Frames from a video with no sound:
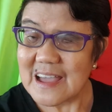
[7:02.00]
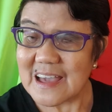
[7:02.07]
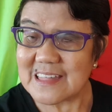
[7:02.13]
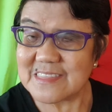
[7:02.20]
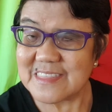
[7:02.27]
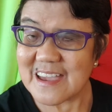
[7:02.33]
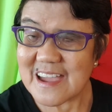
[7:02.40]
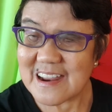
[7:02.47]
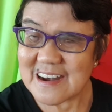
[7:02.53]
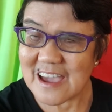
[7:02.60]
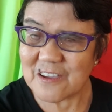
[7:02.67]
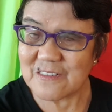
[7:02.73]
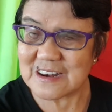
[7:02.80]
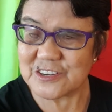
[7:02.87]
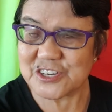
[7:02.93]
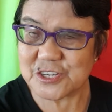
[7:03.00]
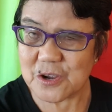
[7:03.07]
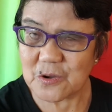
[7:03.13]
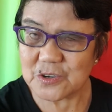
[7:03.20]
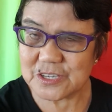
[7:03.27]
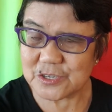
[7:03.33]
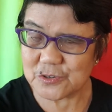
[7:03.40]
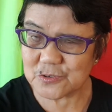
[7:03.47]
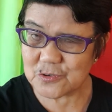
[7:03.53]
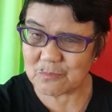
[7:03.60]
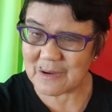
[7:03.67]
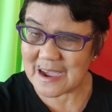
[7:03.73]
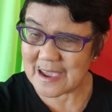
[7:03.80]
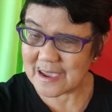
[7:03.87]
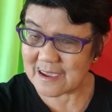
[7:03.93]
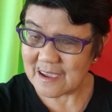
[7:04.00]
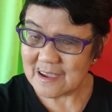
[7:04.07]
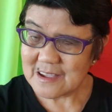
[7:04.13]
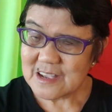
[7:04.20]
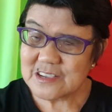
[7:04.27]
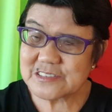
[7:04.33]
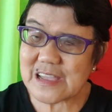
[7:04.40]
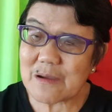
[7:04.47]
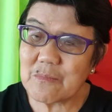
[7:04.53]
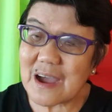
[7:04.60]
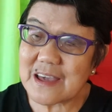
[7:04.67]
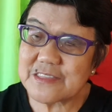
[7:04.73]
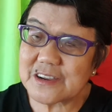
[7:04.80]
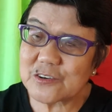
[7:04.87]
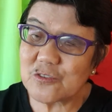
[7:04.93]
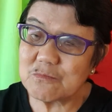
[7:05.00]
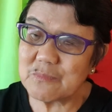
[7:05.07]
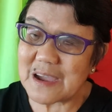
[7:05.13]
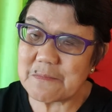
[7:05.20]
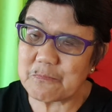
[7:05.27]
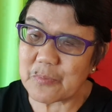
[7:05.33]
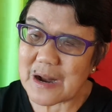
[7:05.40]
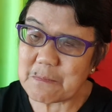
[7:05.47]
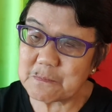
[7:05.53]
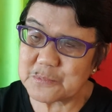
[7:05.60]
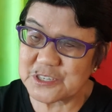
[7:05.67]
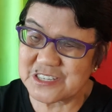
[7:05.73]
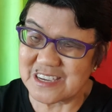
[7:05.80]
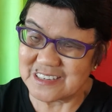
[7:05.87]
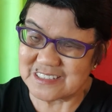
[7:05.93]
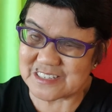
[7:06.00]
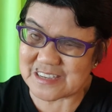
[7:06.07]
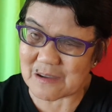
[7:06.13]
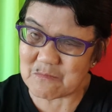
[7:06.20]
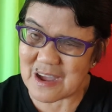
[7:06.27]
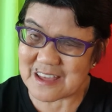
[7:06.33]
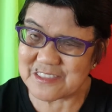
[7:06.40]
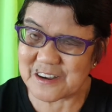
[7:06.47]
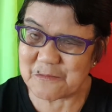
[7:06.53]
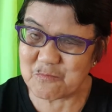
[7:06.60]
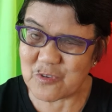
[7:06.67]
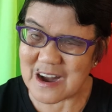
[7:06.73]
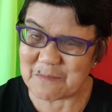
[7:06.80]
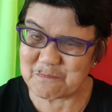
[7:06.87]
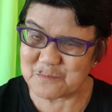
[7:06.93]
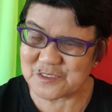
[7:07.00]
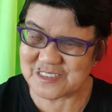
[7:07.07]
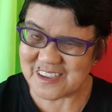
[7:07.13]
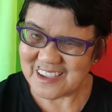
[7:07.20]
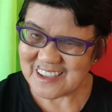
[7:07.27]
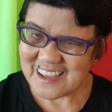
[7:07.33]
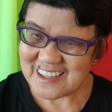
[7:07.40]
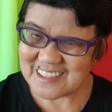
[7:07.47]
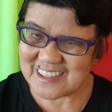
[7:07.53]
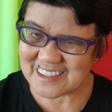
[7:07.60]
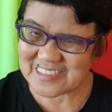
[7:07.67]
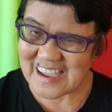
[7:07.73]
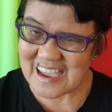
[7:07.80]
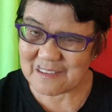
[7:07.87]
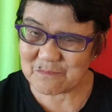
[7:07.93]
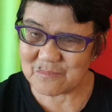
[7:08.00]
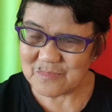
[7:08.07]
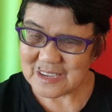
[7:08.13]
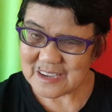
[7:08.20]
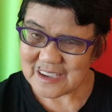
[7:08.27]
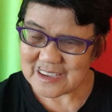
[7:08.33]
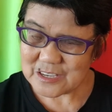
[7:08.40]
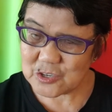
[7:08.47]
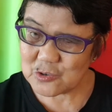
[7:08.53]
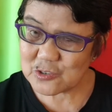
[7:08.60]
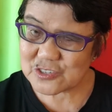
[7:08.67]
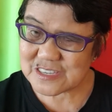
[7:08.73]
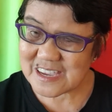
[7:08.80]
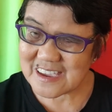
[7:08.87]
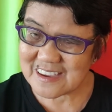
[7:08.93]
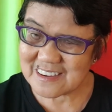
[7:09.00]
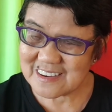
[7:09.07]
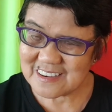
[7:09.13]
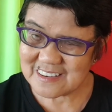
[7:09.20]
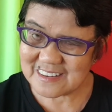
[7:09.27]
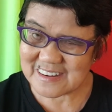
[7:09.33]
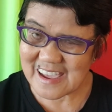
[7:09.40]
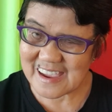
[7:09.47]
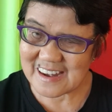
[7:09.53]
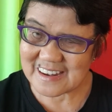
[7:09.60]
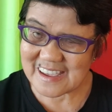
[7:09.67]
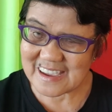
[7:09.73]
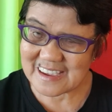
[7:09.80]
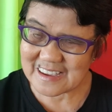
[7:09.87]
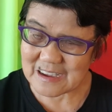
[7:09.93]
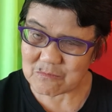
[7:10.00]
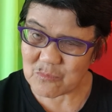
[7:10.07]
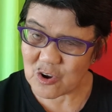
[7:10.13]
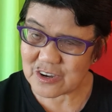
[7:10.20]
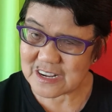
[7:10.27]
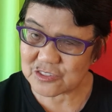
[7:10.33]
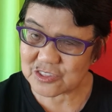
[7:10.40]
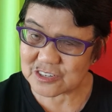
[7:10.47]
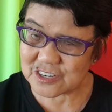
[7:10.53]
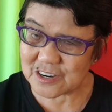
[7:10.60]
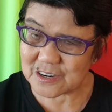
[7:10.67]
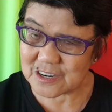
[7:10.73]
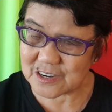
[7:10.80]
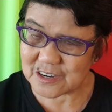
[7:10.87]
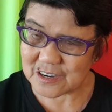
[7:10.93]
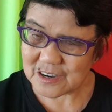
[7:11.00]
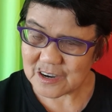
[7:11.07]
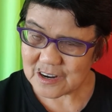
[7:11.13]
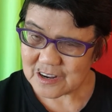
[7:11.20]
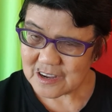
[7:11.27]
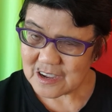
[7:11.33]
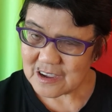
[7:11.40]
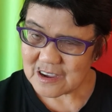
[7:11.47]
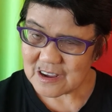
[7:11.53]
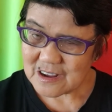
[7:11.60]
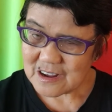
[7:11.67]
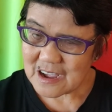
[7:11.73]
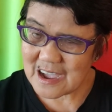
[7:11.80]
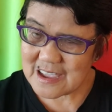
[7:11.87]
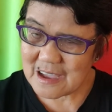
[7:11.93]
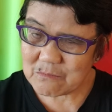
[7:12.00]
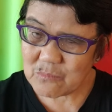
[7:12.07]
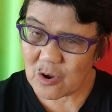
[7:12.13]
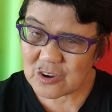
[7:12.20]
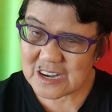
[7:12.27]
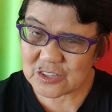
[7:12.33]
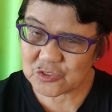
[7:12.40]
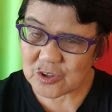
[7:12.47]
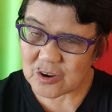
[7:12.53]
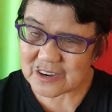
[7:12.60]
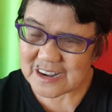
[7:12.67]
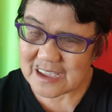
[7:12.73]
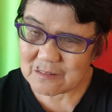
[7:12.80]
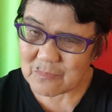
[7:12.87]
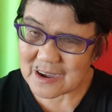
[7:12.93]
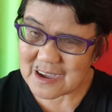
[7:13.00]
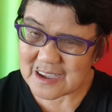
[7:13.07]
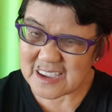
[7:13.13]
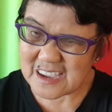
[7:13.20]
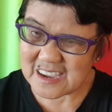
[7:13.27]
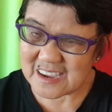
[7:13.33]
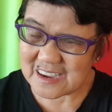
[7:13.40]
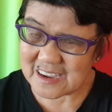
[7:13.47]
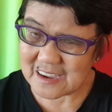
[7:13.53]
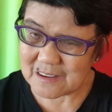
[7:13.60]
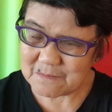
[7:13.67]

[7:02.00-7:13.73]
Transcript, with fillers: And then I will show you my some other of my props, some other props that I'm using daily. The monitor, I am monitoring my